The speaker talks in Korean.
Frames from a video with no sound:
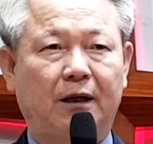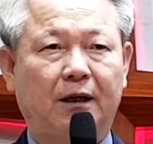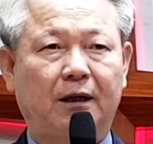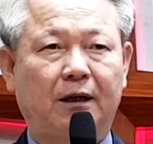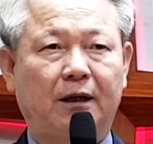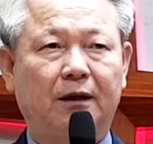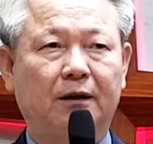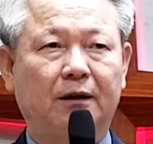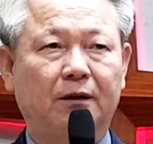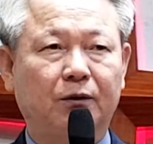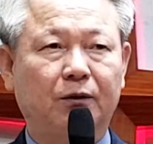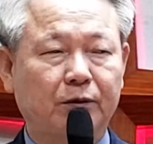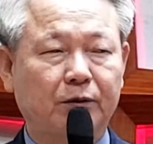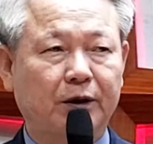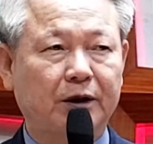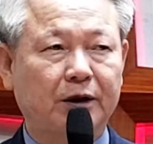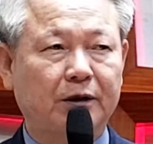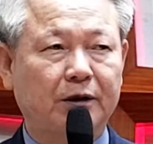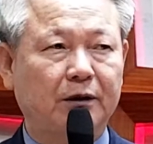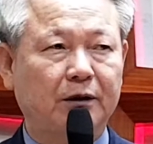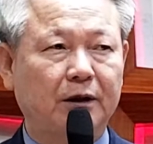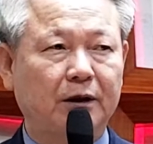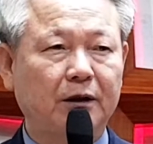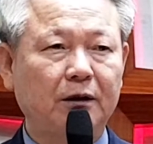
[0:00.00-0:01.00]

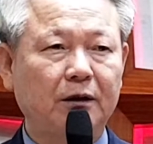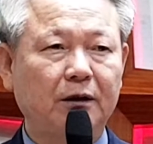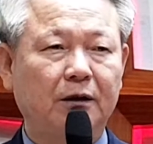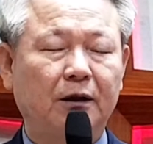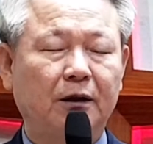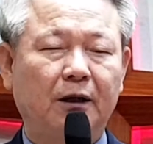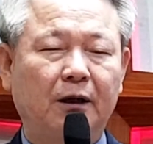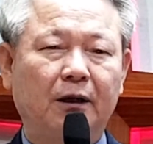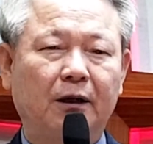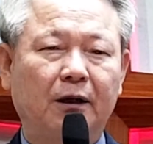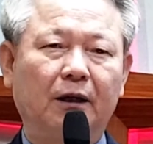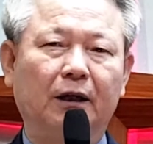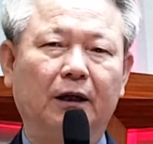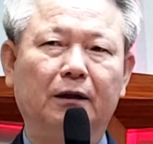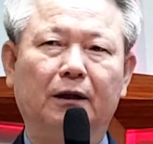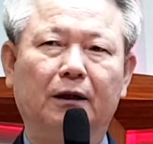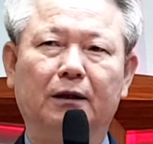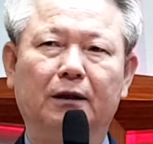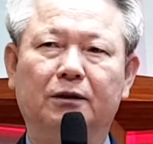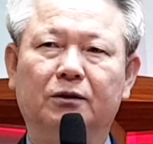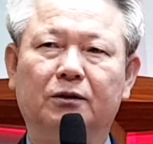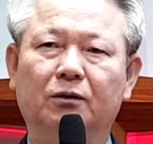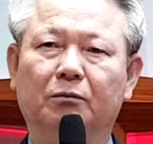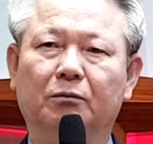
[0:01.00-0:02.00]
교회들이
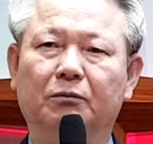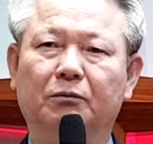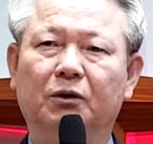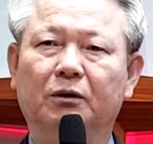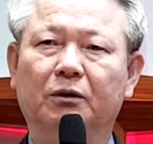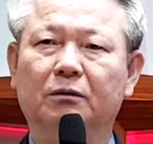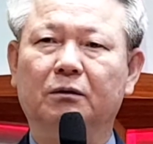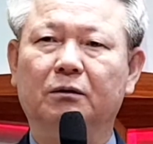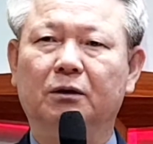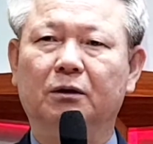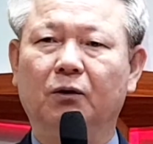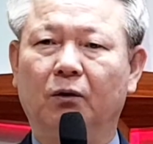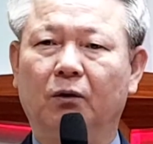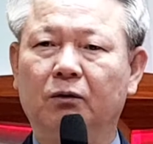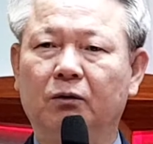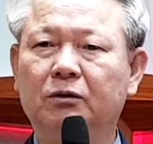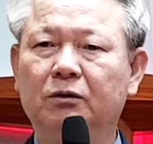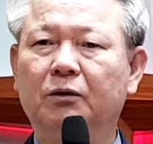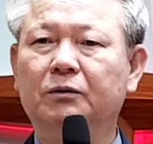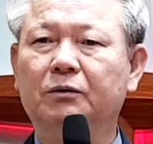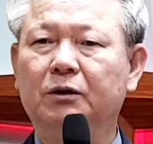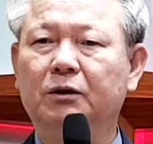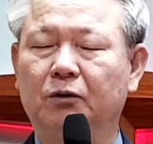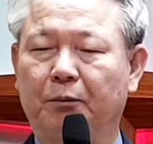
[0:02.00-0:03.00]
옛날처럼 그런
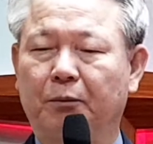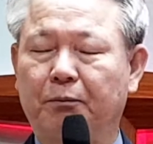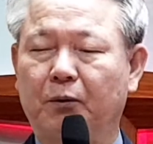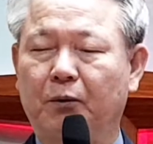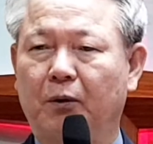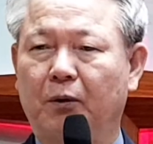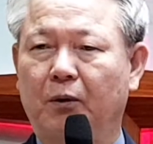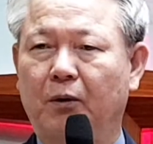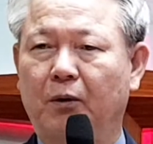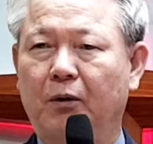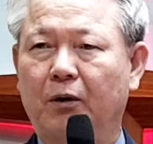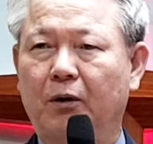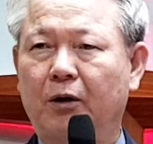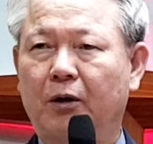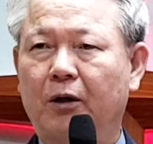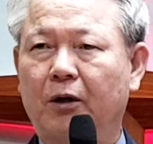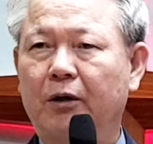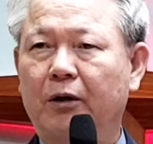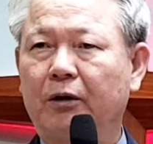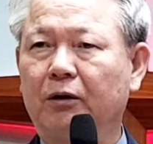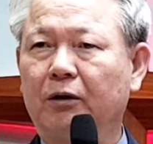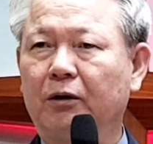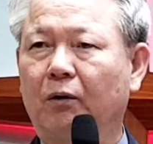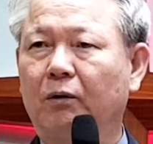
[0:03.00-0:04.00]
영역이 없고
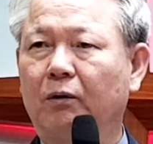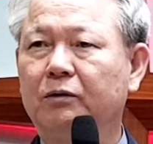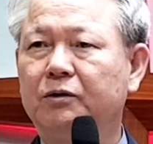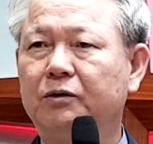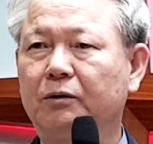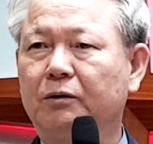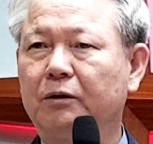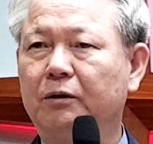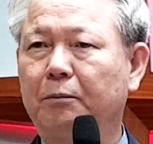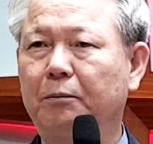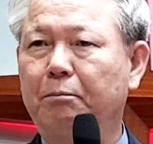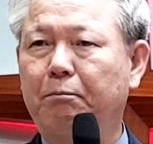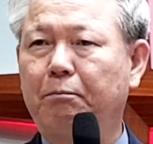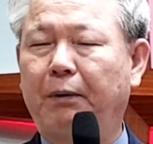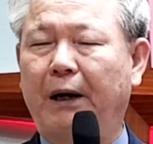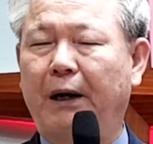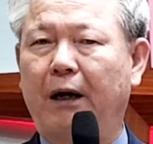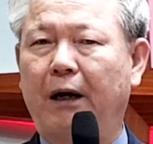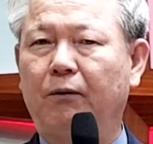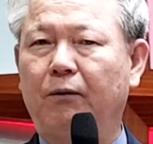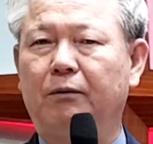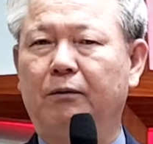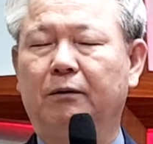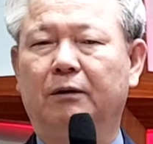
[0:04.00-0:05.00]
영적인
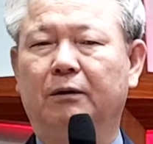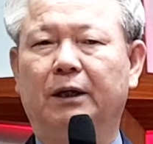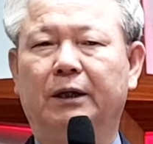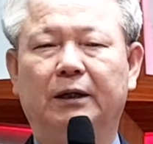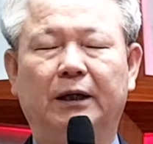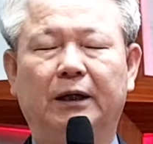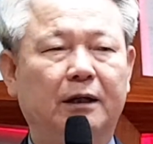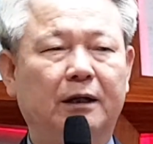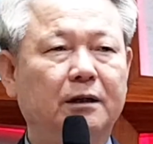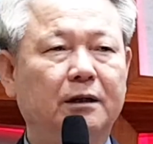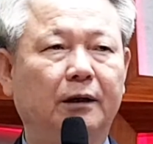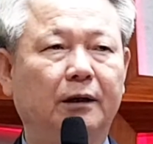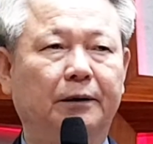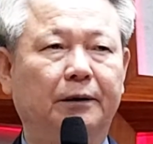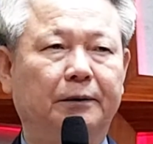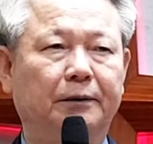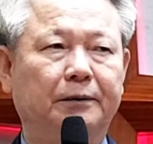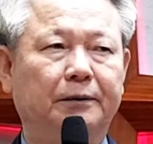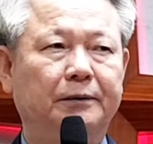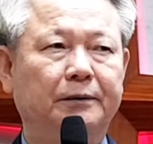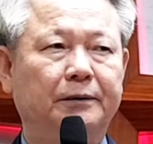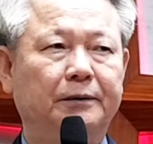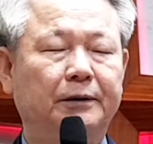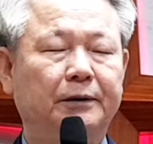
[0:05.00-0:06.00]
파워가 약해요.
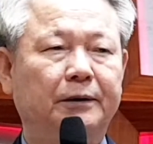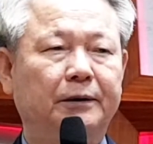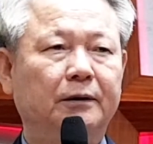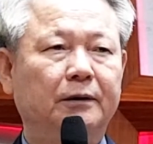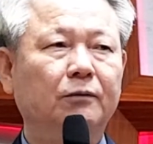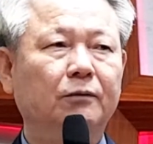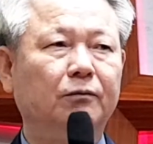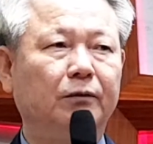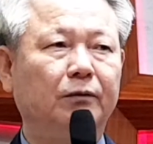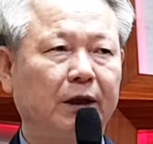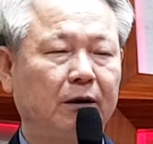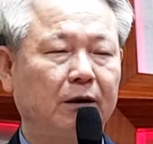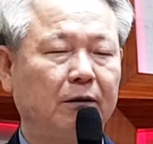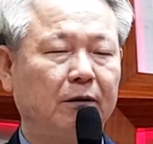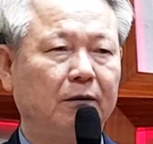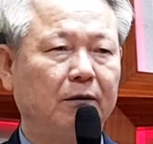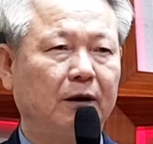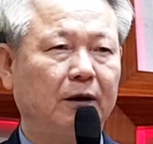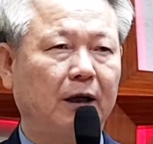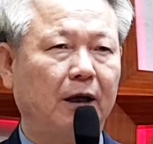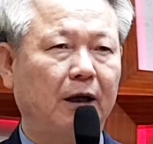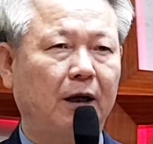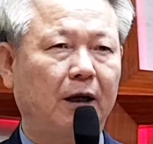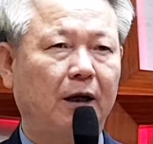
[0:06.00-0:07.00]
그 왜
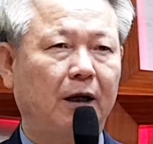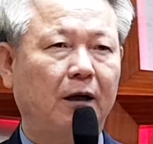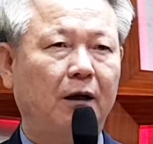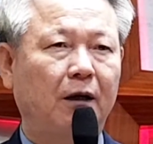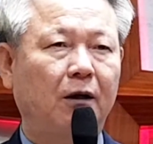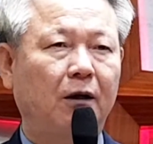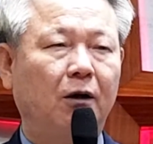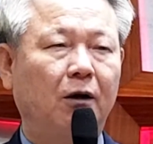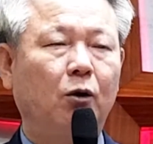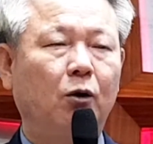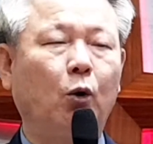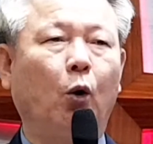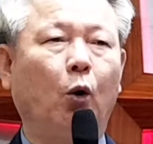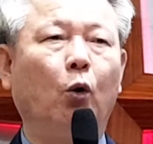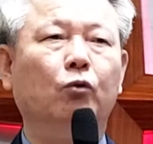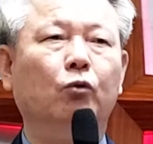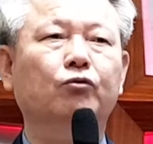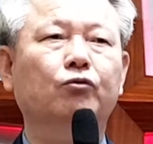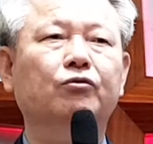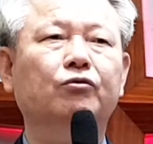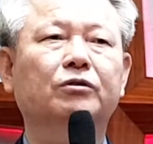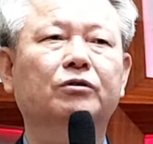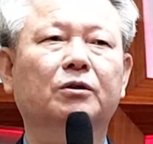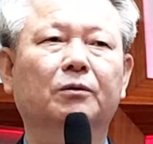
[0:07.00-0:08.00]
그런가?
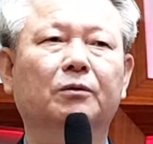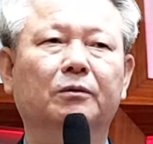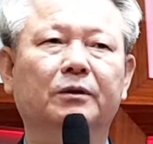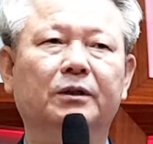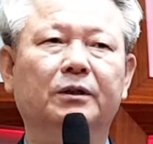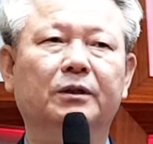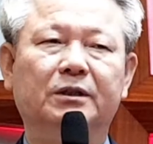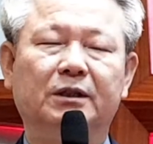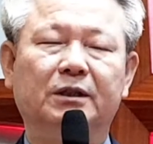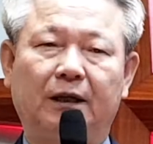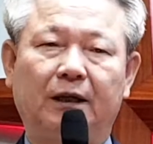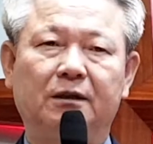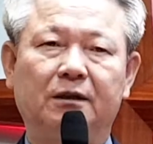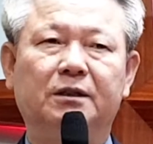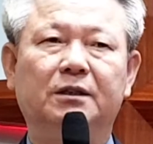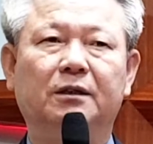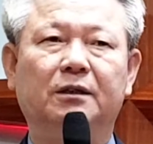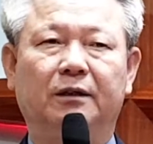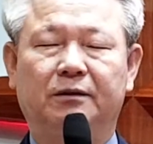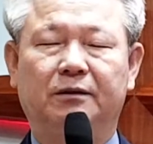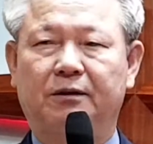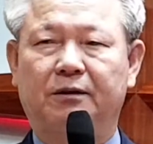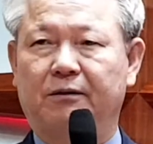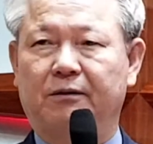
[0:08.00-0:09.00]
거룩성을
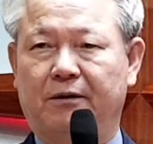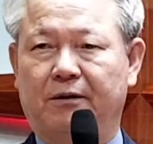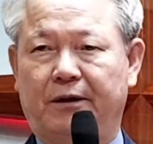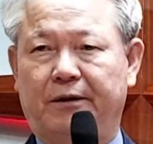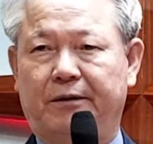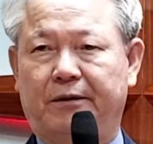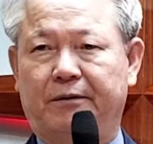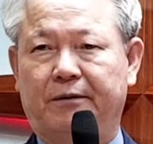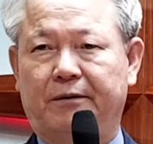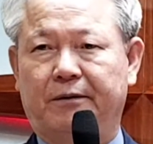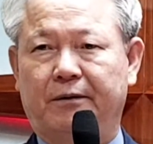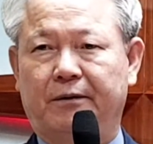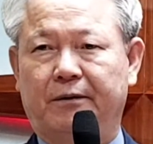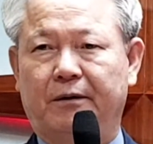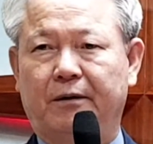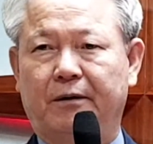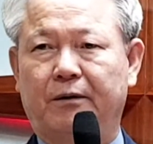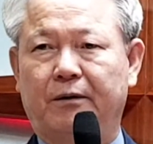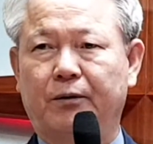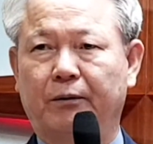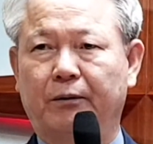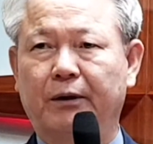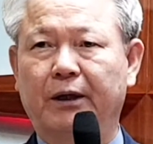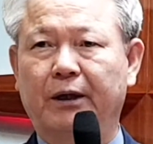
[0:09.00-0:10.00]
상실해서 그래요.
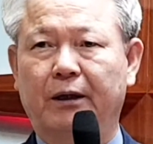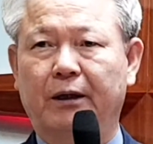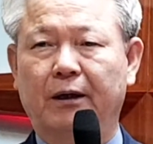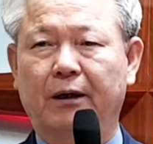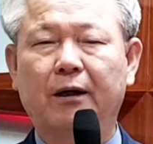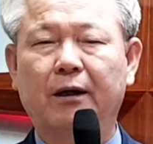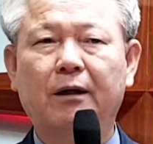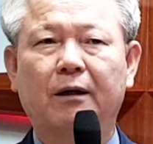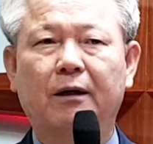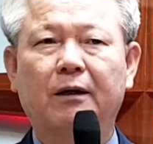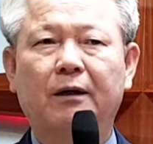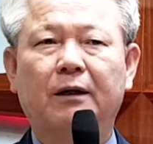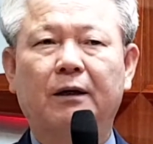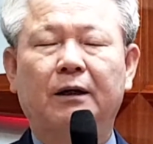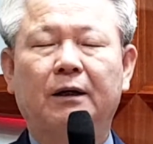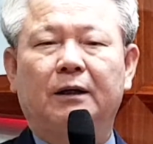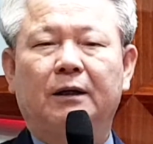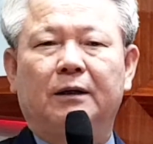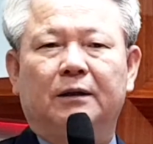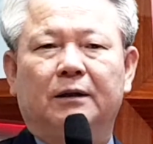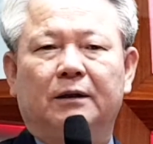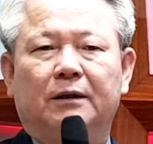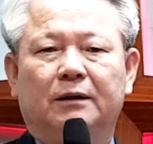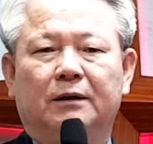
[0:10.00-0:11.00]
교회가
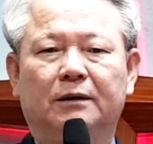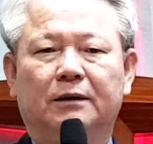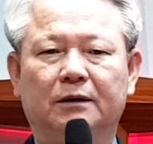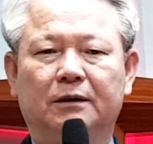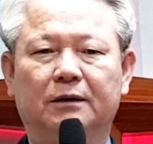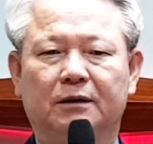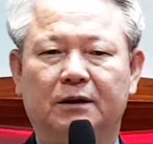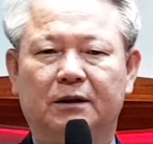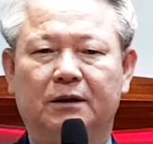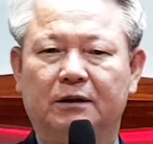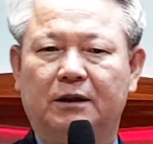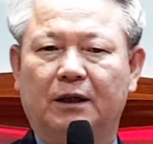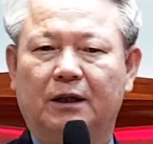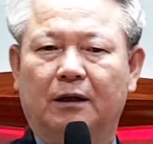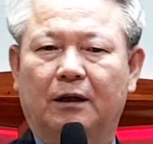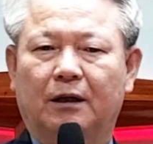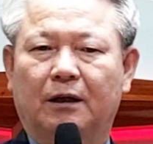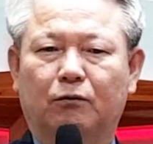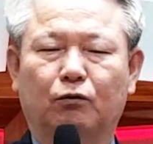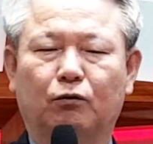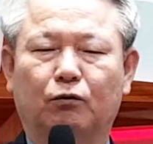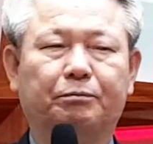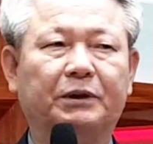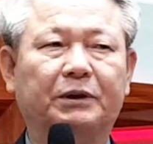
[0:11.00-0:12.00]
이
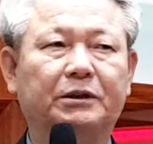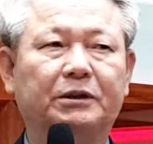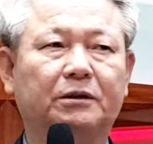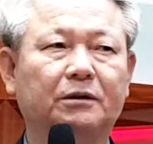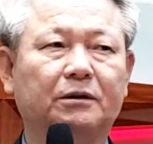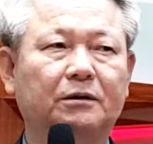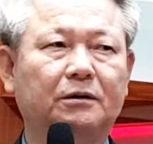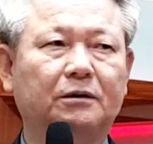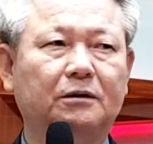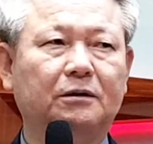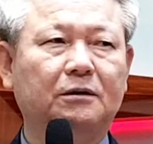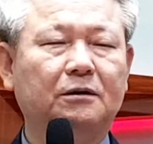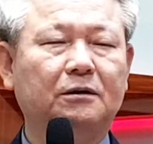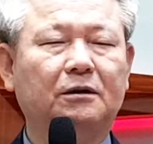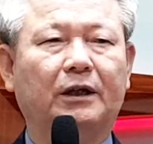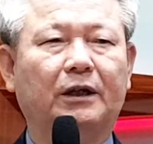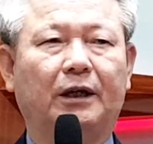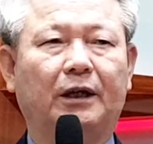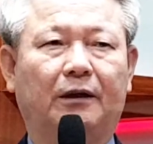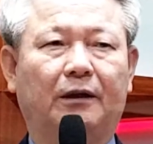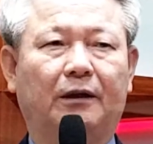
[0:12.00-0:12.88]
세상하고 비슷해요.